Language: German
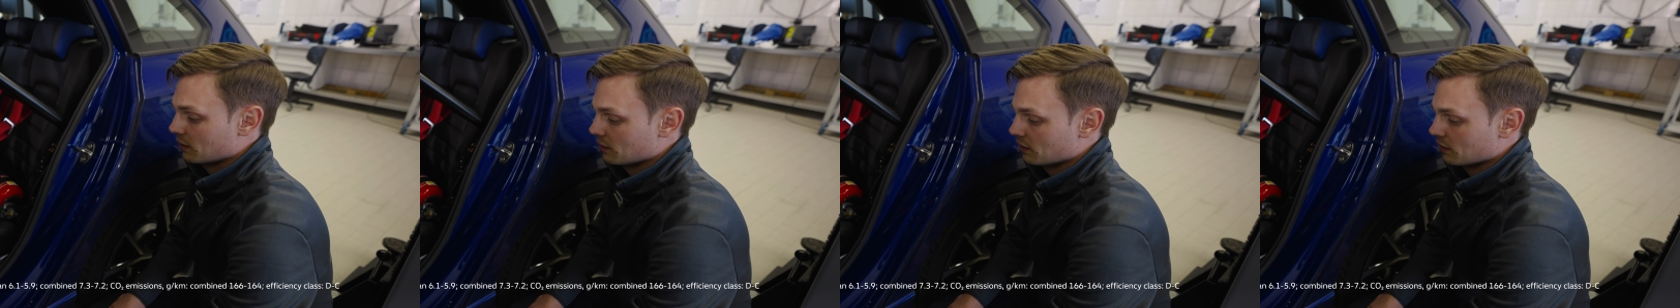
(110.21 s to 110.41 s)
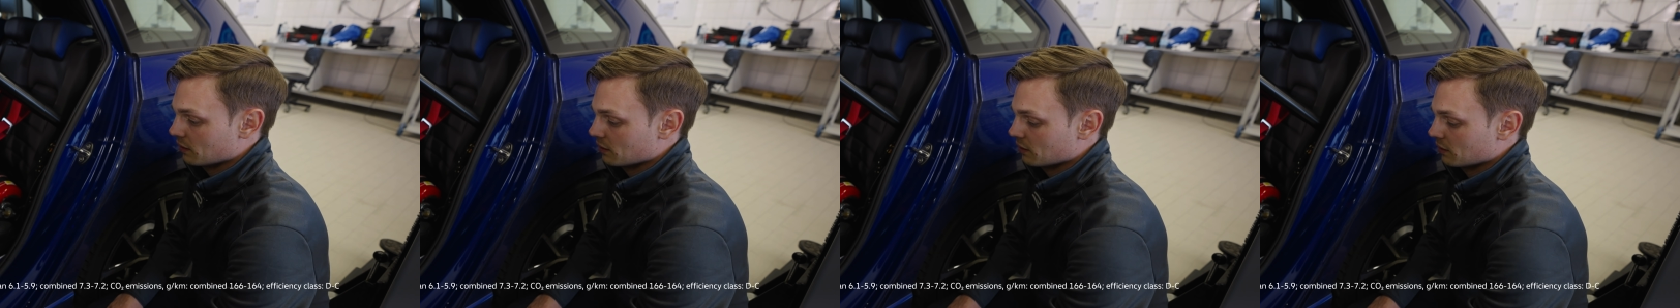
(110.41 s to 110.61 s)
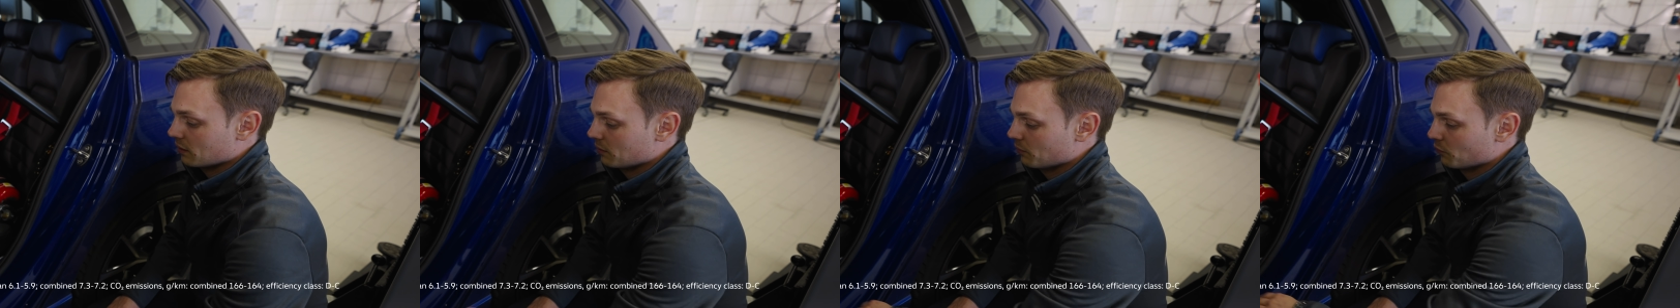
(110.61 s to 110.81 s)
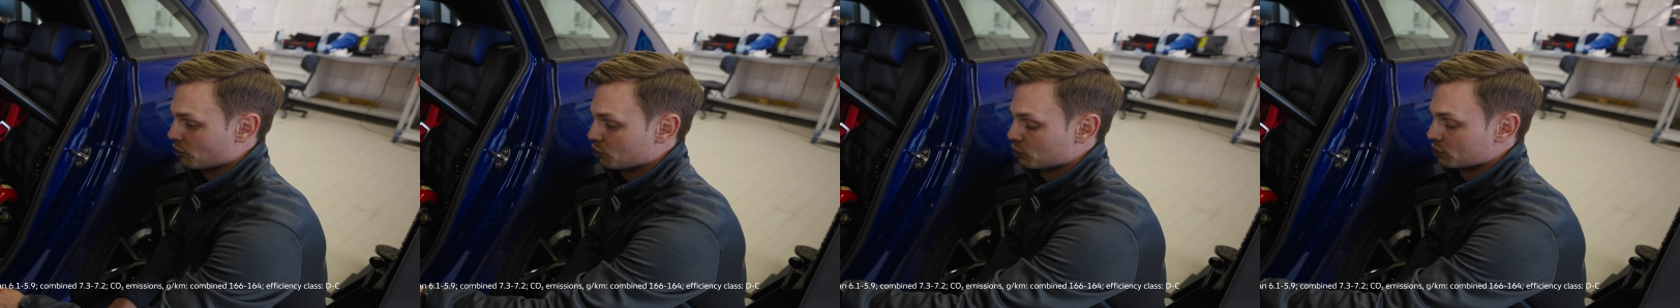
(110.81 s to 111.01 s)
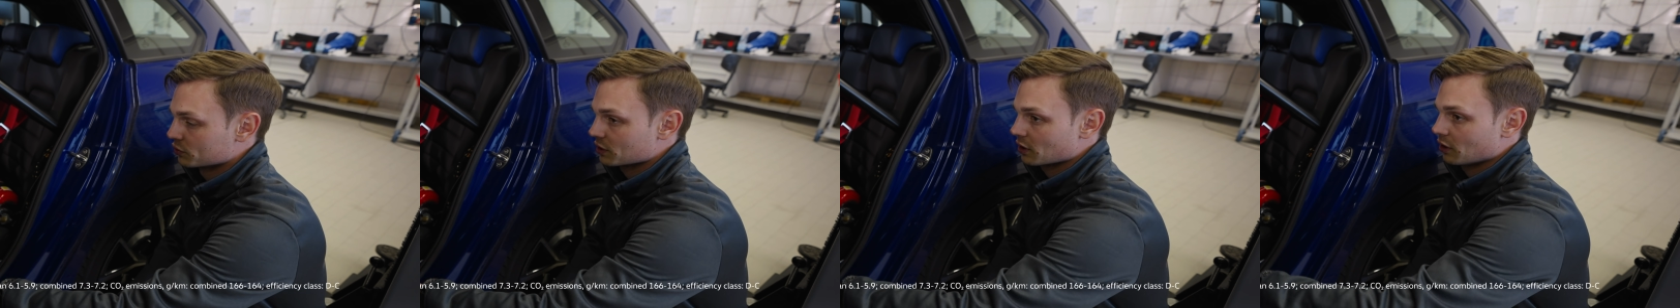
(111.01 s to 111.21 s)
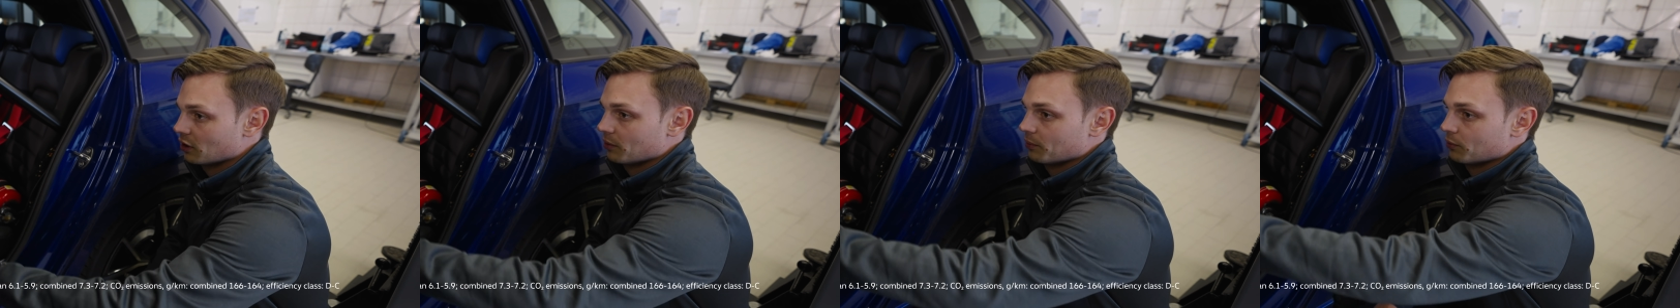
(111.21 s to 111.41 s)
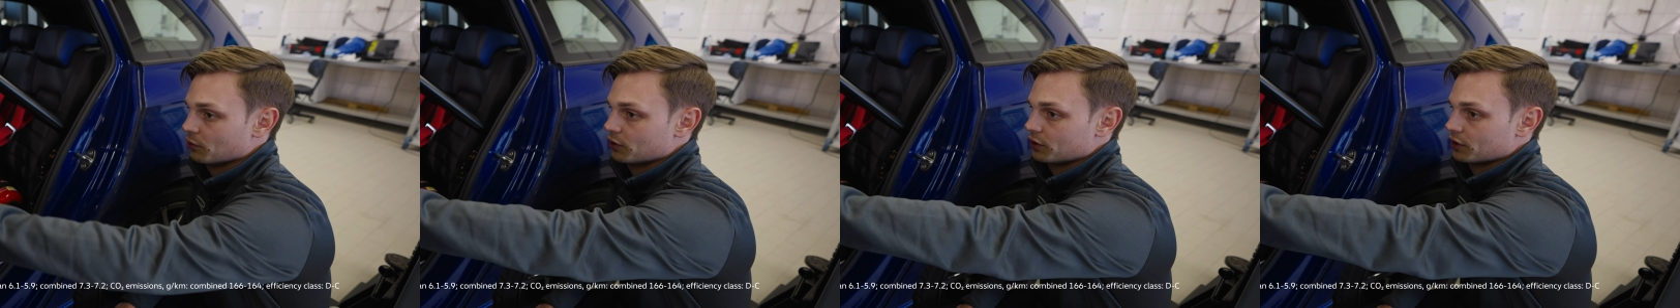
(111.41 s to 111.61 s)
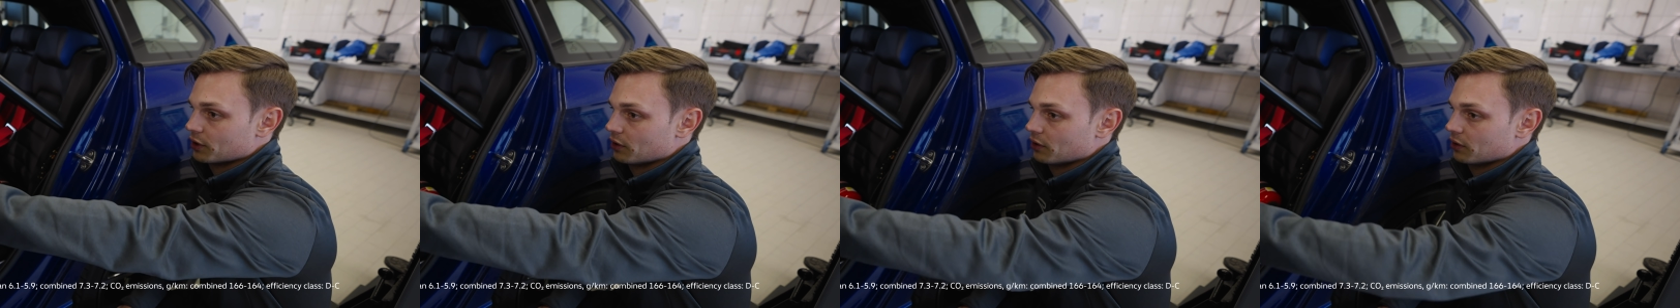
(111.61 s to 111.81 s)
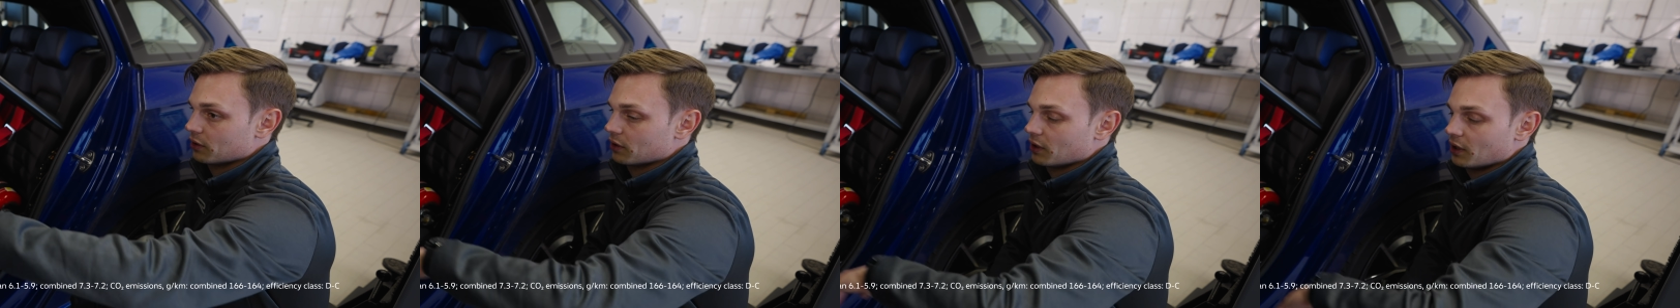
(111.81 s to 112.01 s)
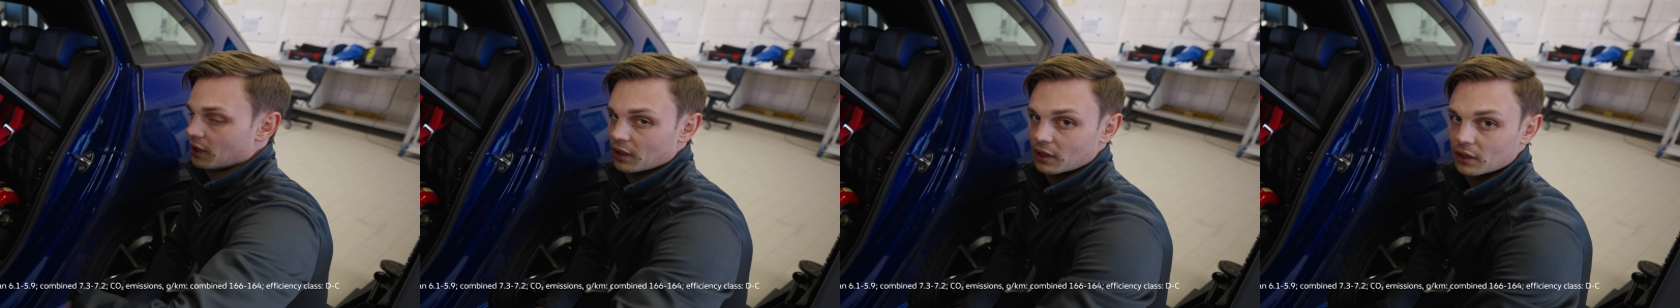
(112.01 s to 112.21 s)
äh, im Fußraum und auch
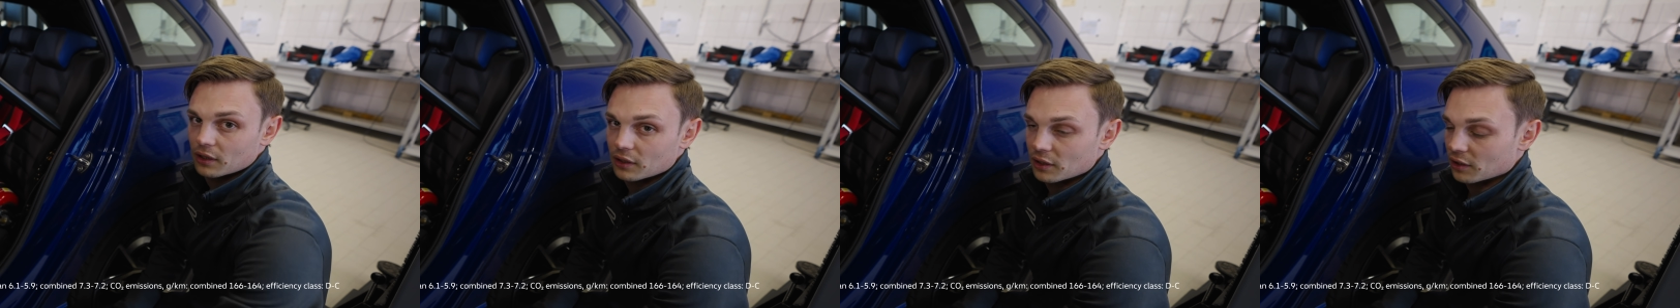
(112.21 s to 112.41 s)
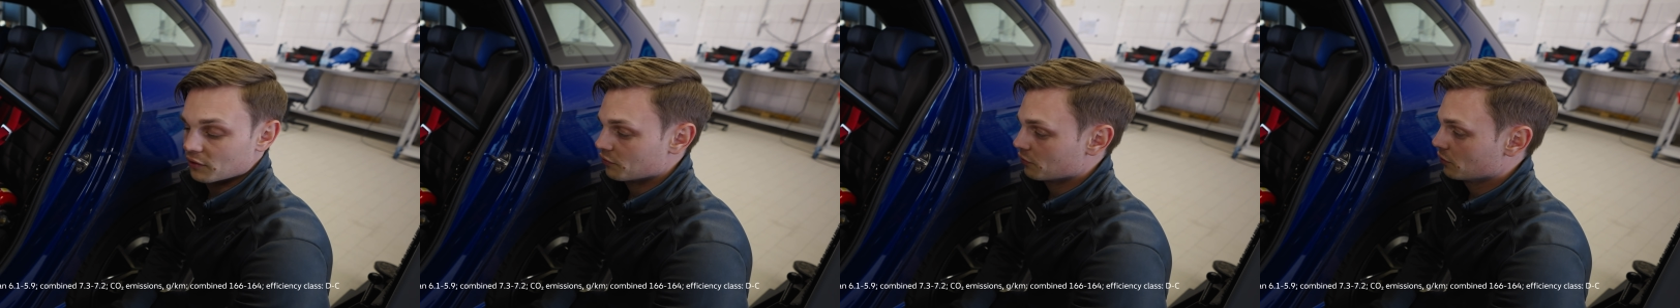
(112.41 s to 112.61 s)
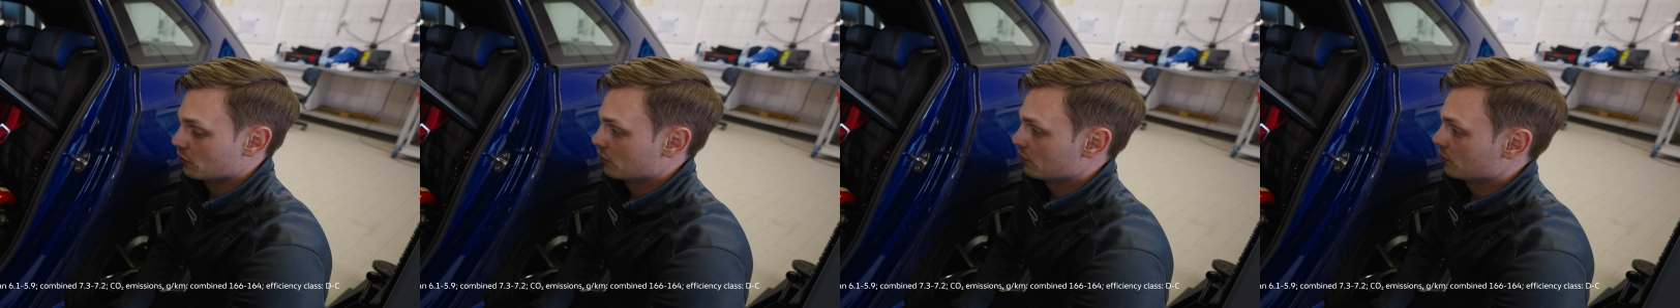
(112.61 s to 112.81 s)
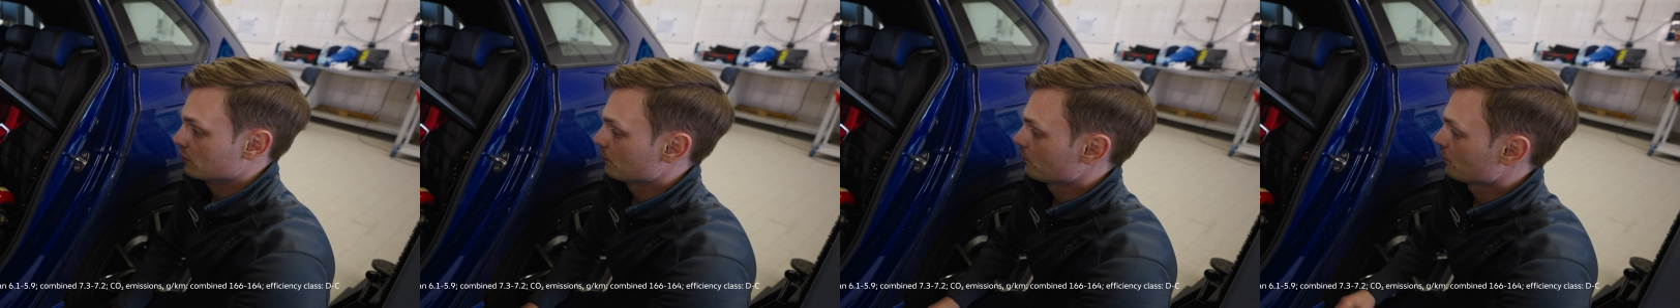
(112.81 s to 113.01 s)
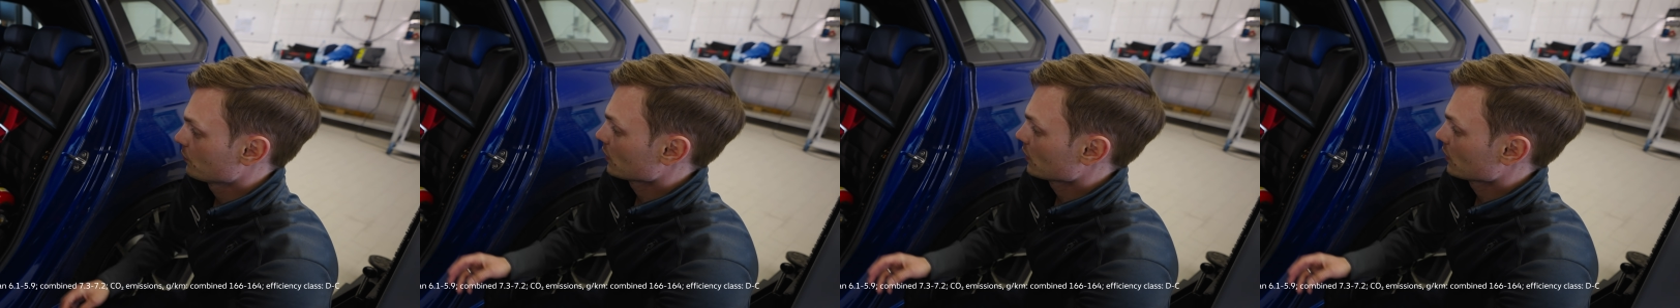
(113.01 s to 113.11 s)
in der Front.